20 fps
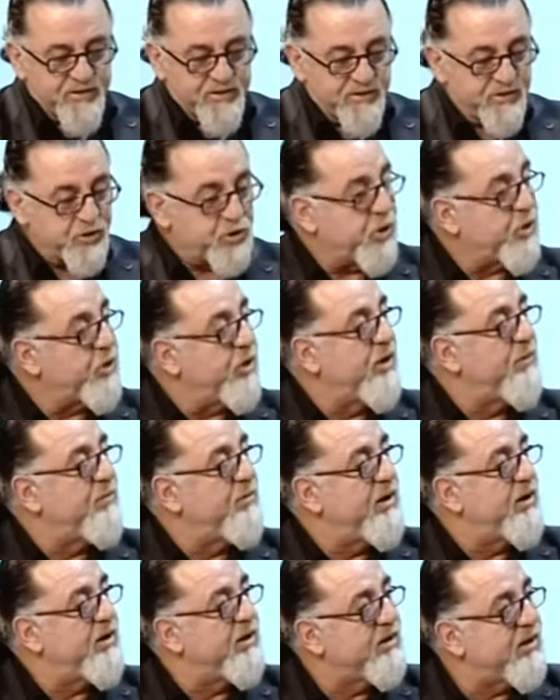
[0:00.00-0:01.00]
çok
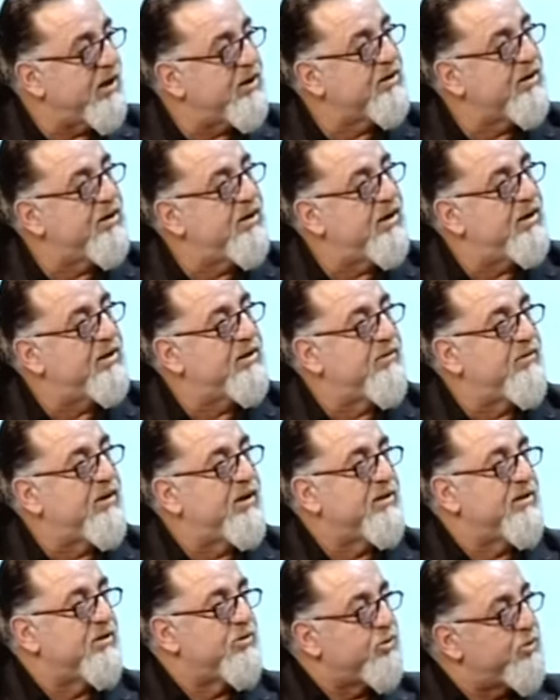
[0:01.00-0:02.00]
önemli katkılar da
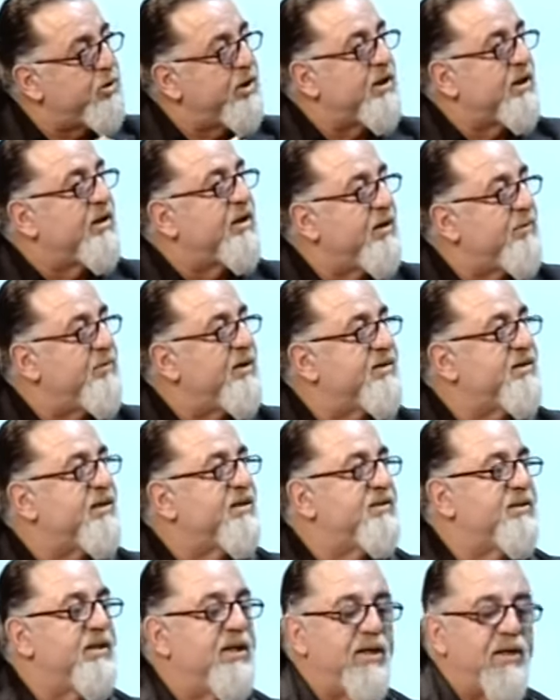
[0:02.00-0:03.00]
vardır dünyadaki MS
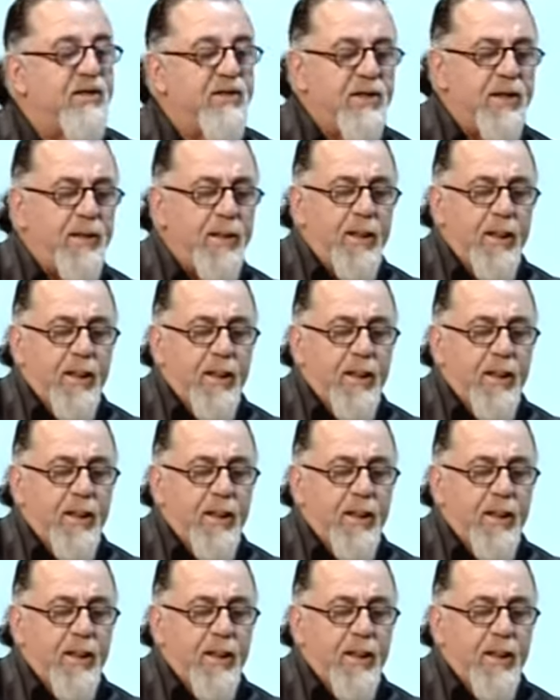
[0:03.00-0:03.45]
hastalarına.